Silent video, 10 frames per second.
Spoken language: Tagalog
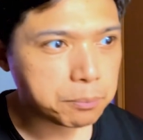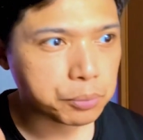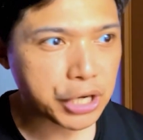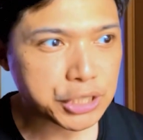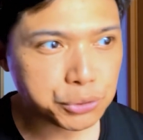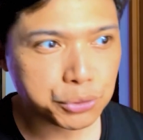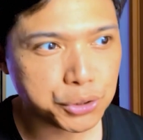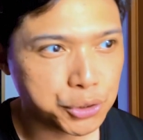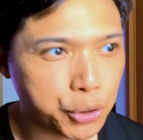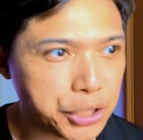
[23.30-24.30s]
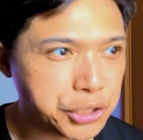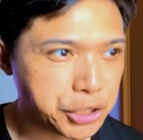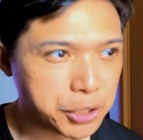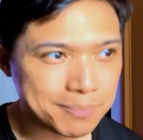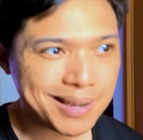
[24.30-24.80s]
kay Precious Joy
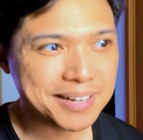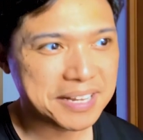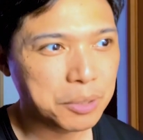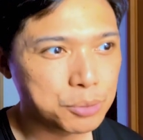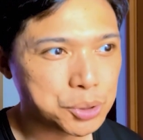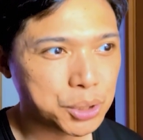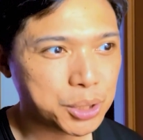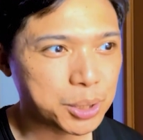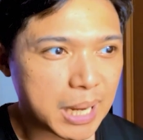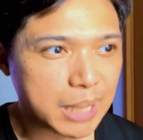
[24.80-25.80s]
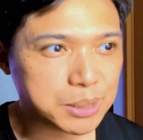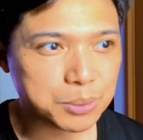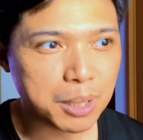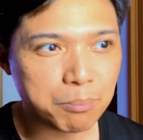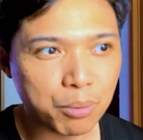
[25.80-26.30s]
German, Hello sir, ask
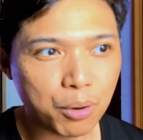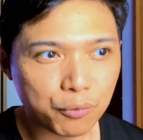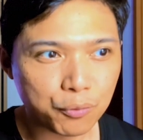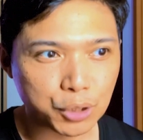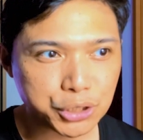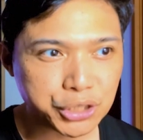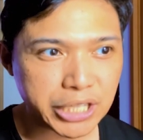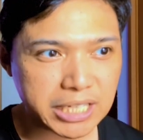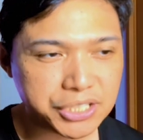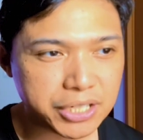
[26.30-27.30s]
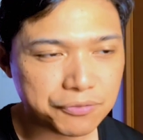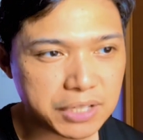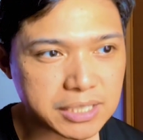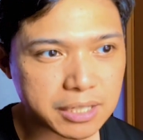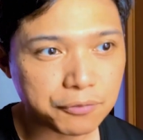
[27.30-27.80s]
ko lang po for changing
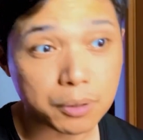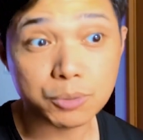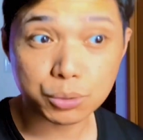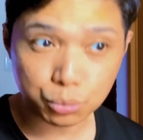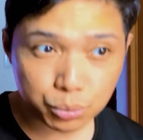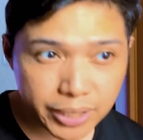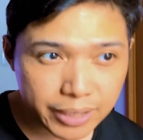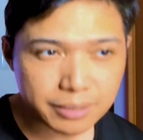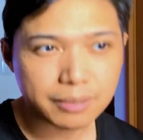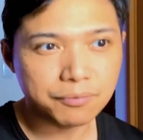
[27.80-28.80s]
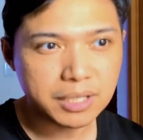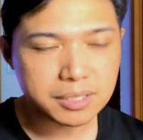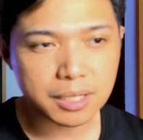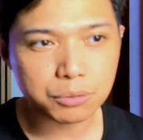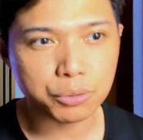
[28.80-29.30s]
visa from student
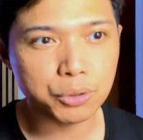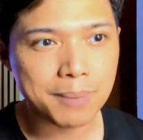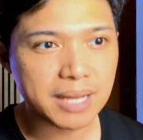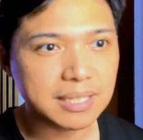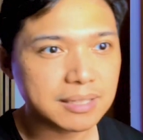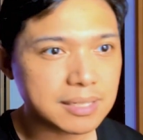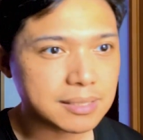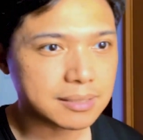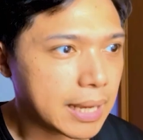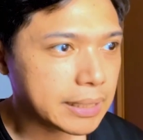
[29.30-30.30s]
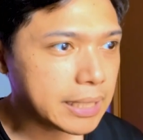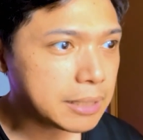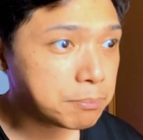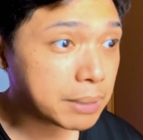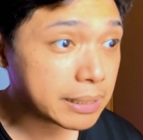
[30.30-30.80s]
visa to humanity activities,
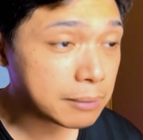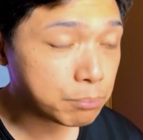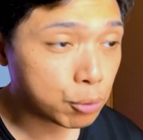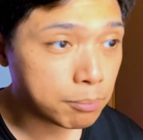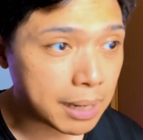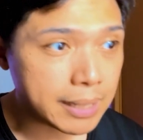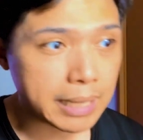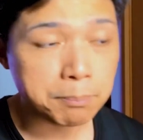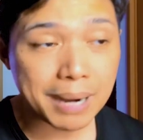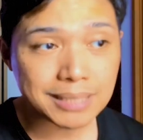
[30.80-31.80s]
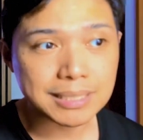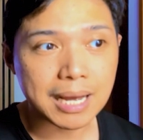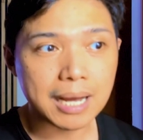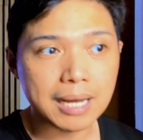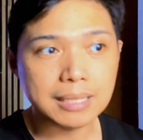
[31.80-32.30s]
need pa din po ba na
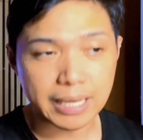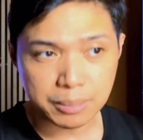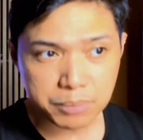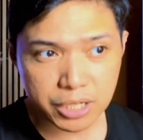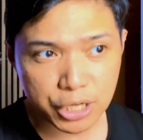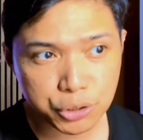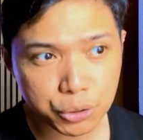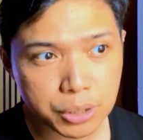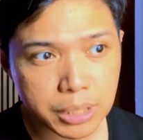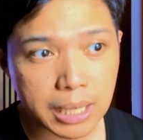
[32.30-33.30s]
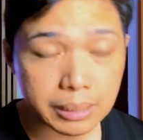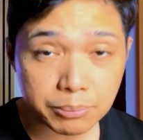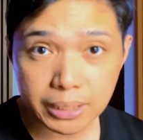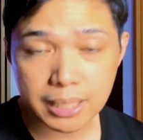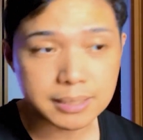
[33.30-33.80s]
ipasa sa immigration ang
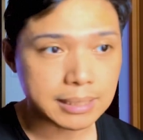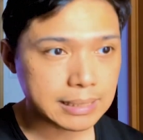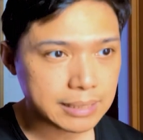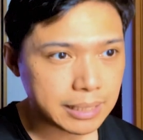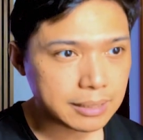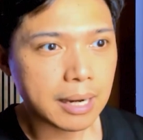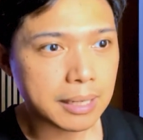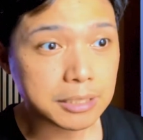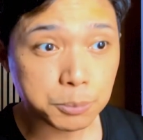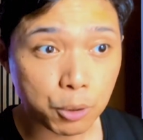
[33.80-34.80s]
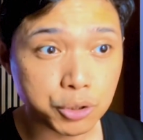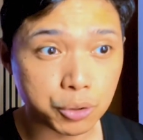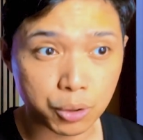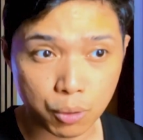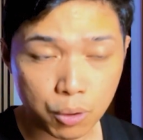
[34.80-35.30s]
remittance receipt ng
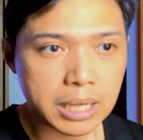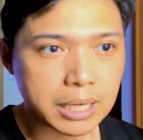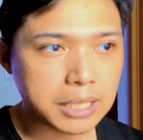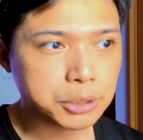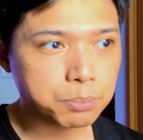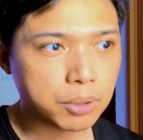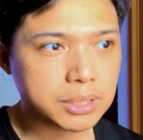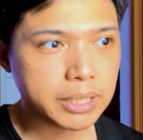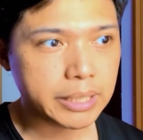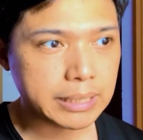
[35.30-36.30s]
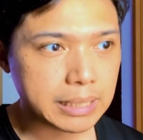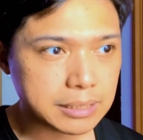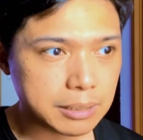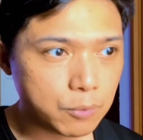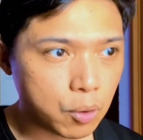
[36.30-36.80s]
sponsor ko? Cash po kasi
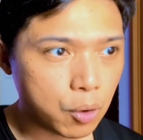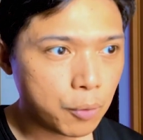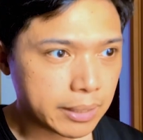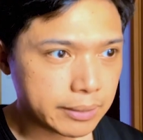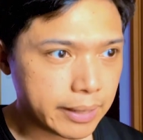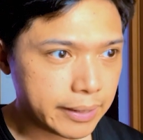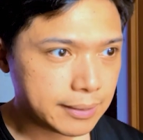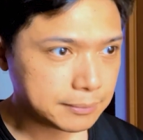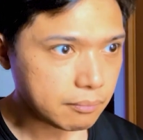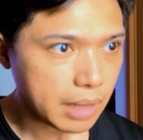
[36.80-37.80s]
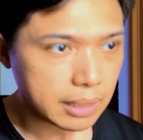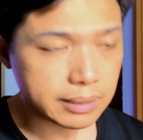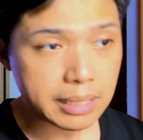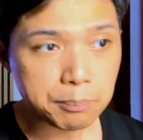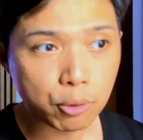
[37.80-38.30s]
na-receive ko, then
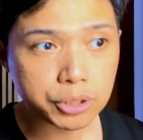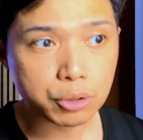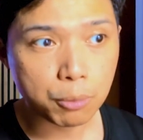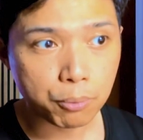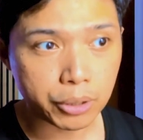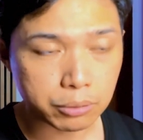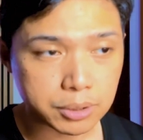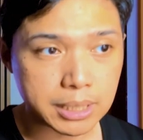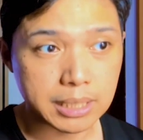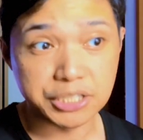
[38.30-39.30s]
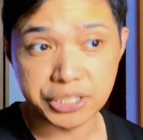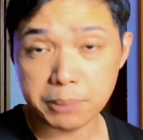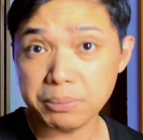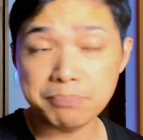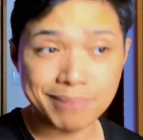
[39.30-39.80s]
diniposit ko po ito sa
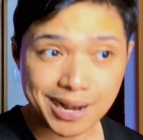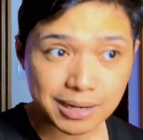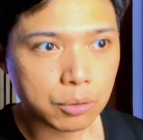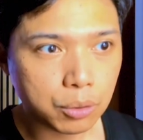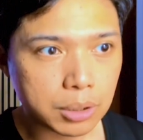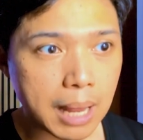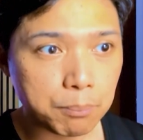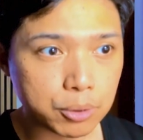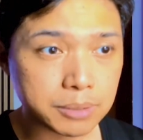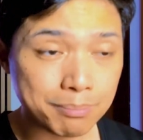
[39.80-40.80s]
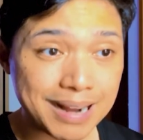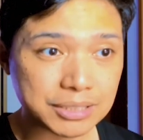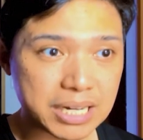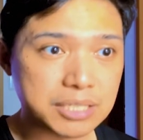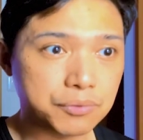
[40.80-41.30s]
JP Bank ko tapos bank
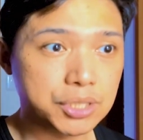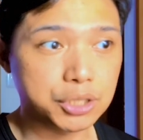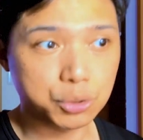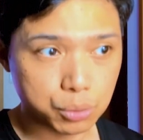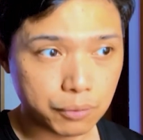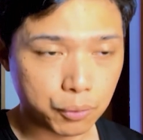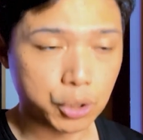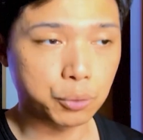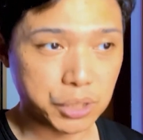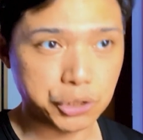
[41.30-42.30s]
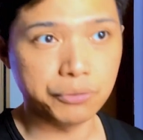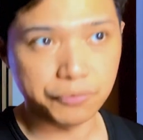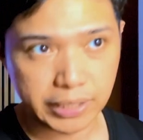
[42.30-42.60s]
transfer sa school for tuition